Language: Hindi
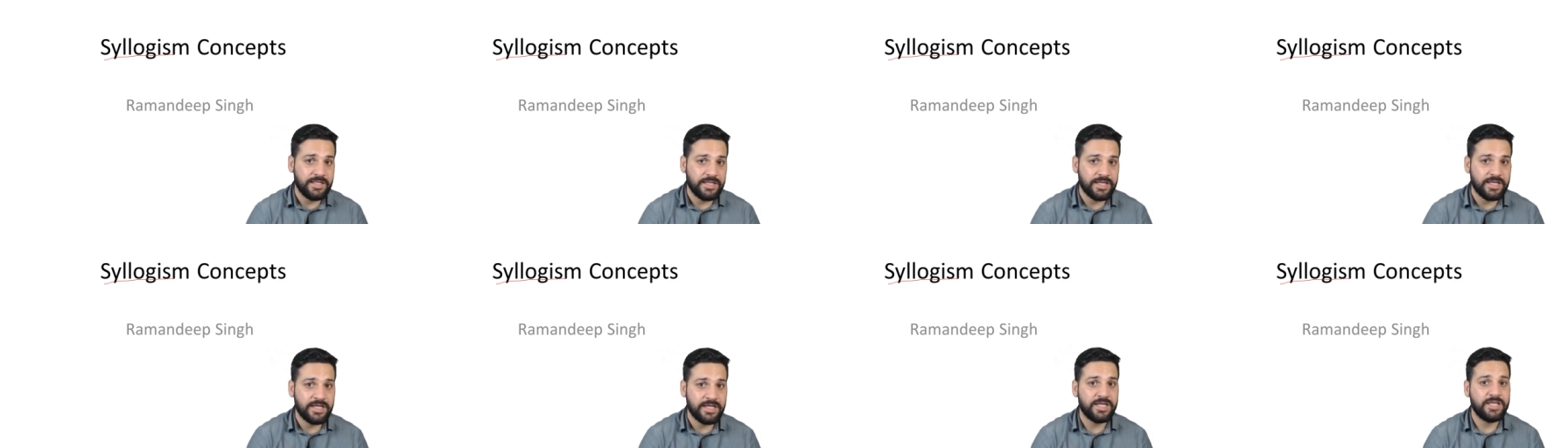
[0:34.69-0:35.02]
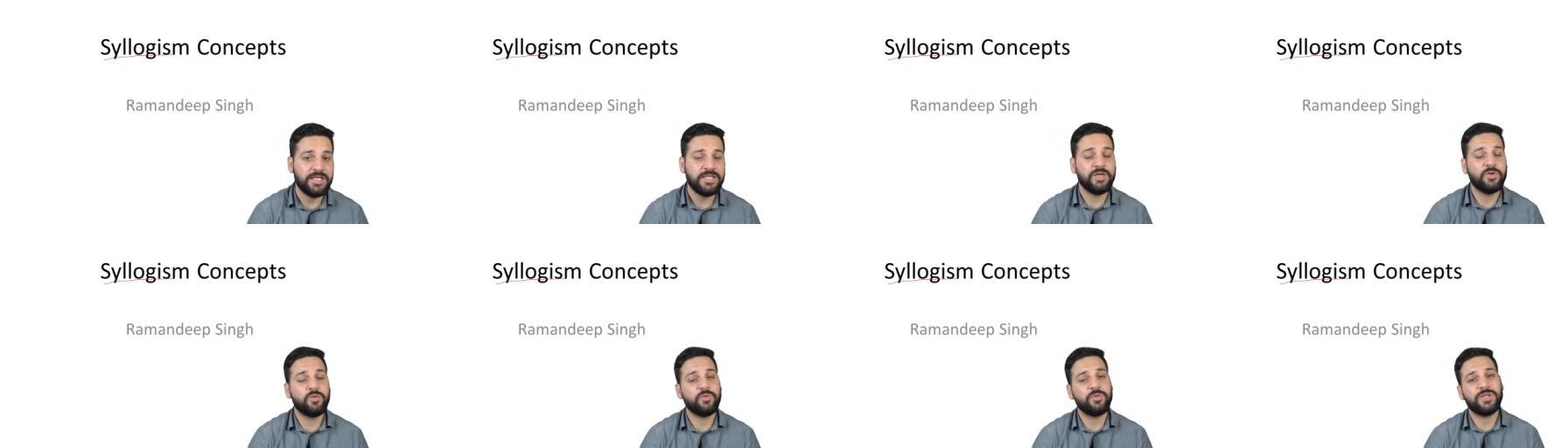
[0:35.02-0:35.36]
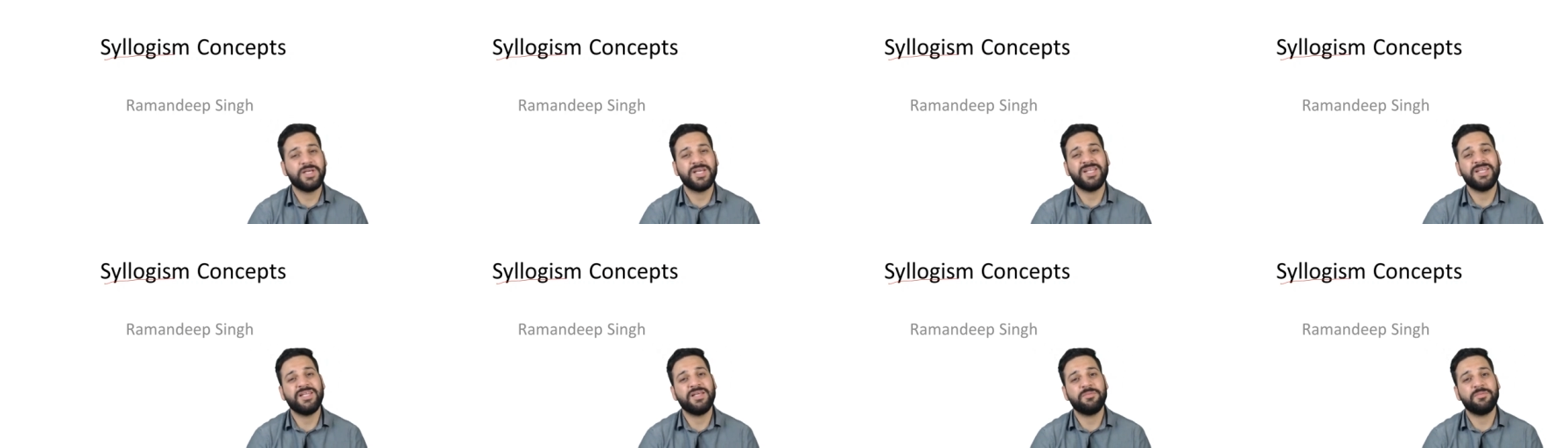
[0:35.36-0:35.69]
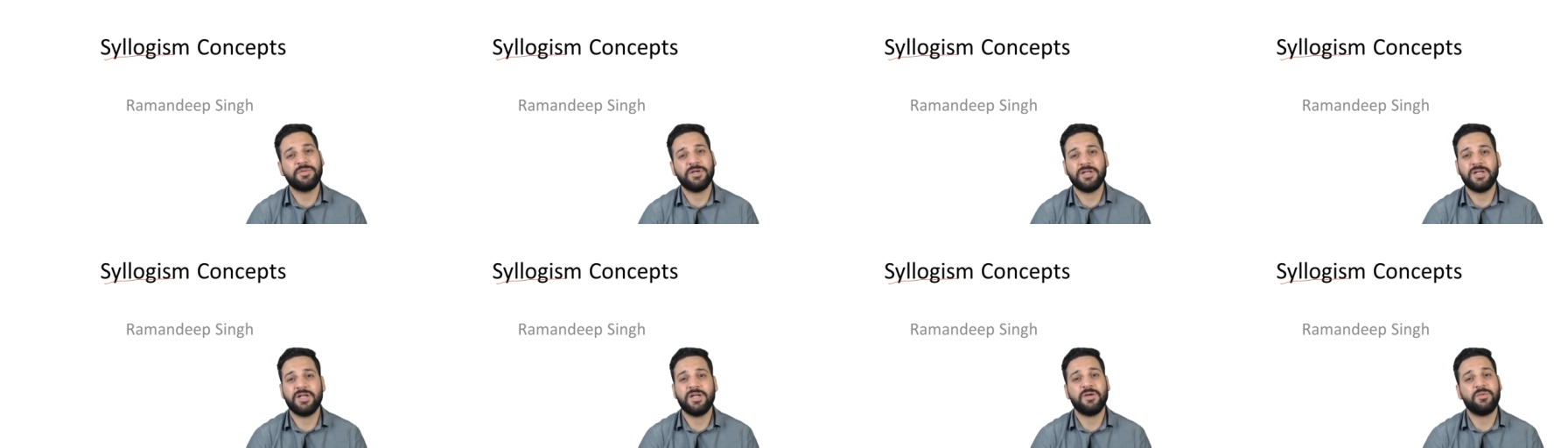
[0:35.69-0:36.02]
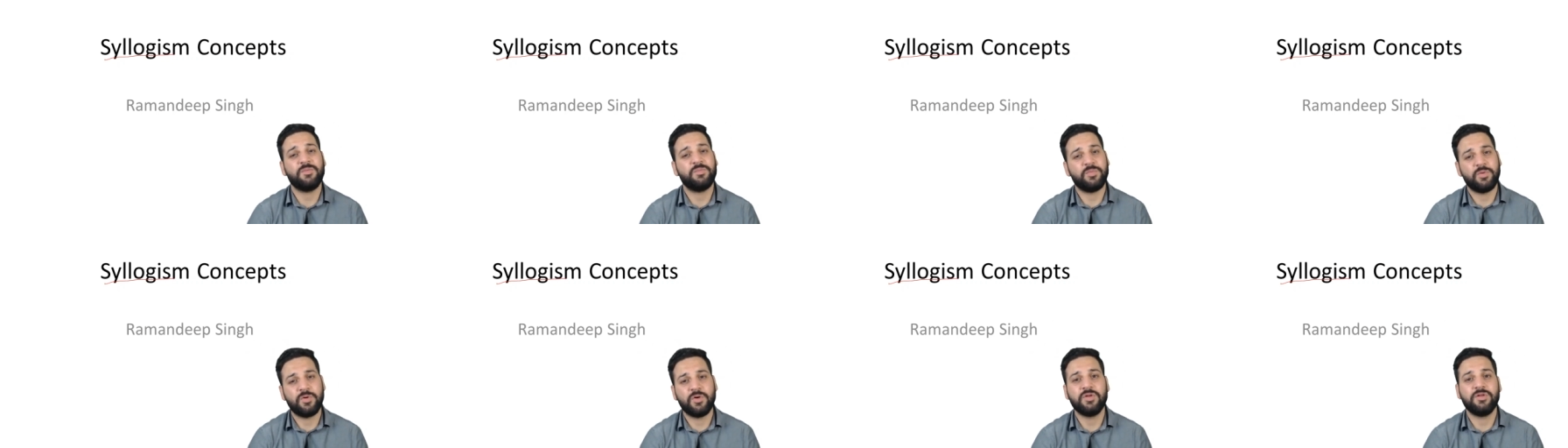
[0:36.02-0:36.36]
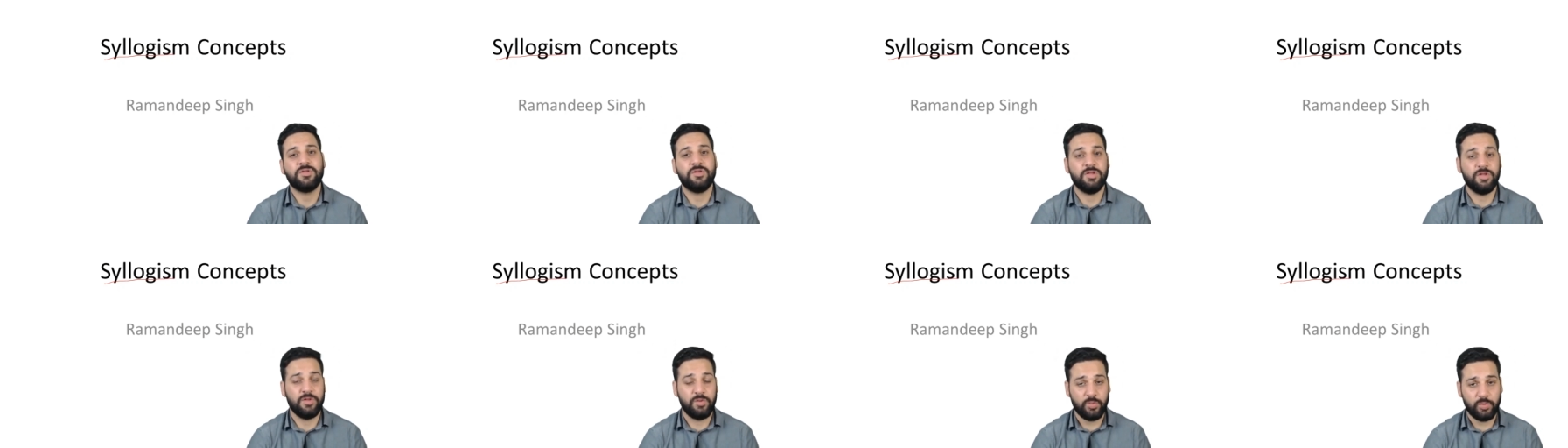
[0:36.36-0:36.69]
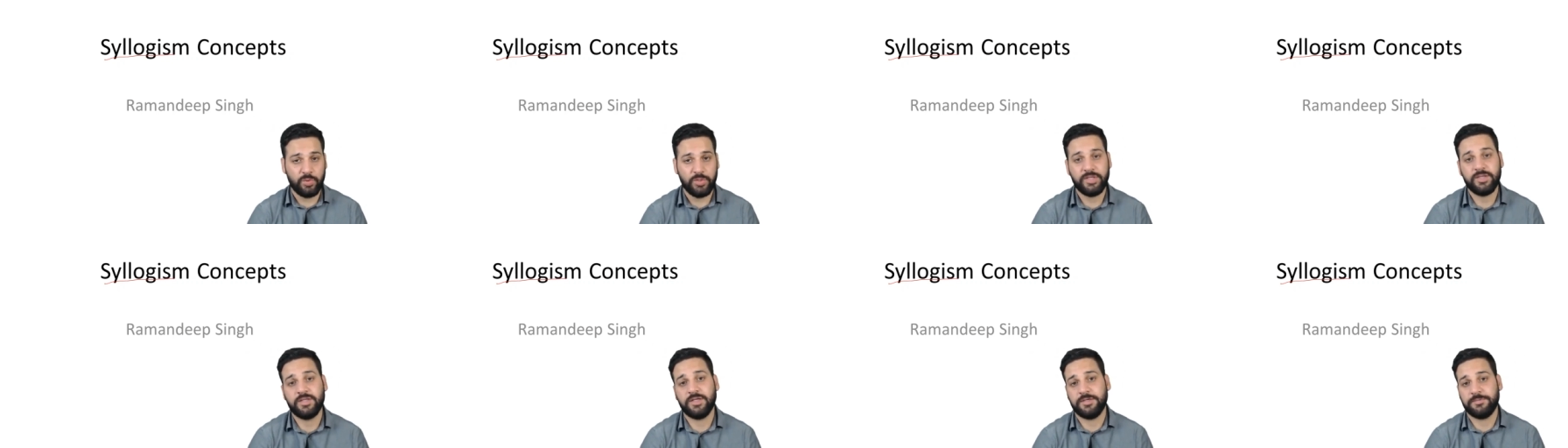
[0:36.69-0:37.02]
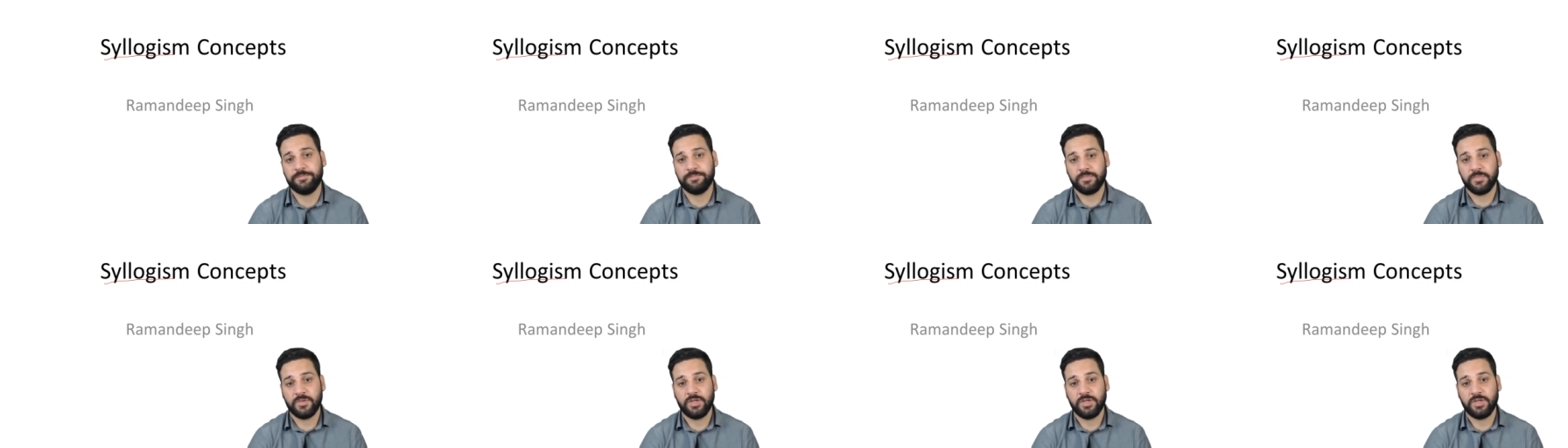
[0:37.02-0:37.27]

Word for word: किया है ये उनके लिए बनाना बहुत ज़रूरी था